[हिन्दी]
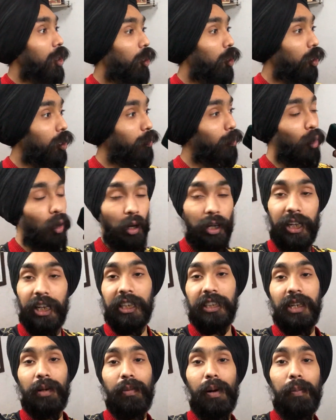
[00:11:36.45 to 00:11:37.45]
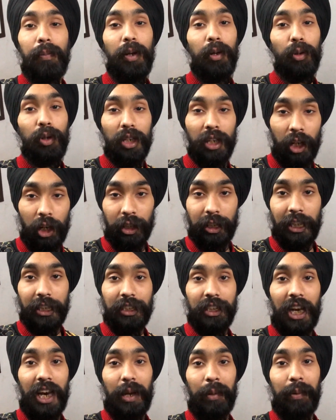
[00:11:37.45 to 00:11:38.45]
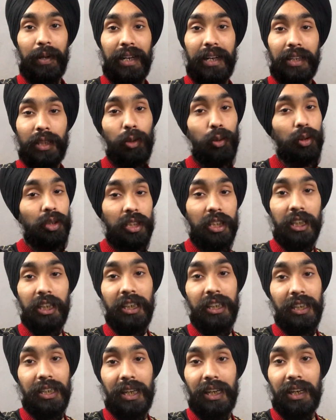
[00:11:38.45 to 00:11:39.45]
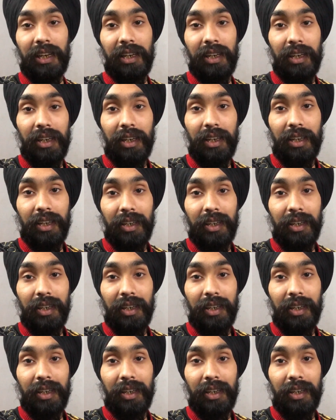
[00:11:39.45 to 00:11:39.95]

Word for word: और मॉर्निंग जब हमने उठना होता चार बजे तो उठते नहीं है हाँ,